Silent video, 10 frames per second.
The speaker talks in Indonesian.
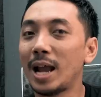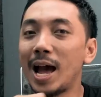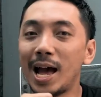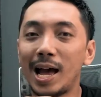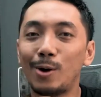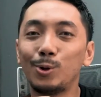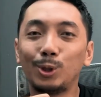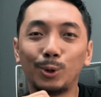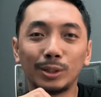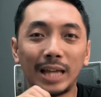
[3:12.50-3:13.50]
Nah,
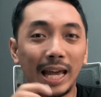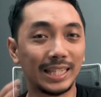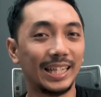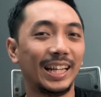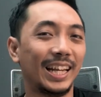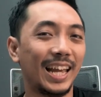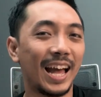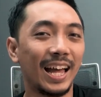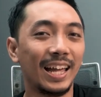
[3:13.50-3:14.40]
untuk saya sendiri nih ya,